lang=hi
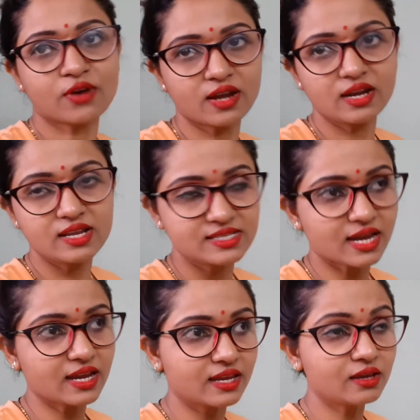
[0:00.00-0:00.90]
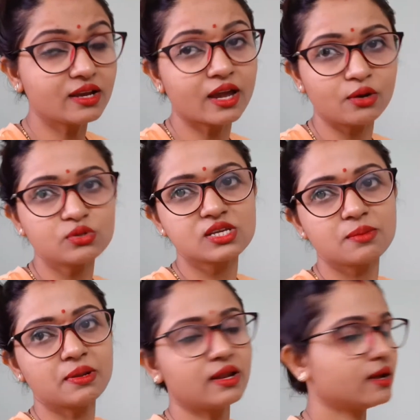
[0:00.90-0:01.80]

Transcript: फाइनली जाएंगे काइनों से ही मिलना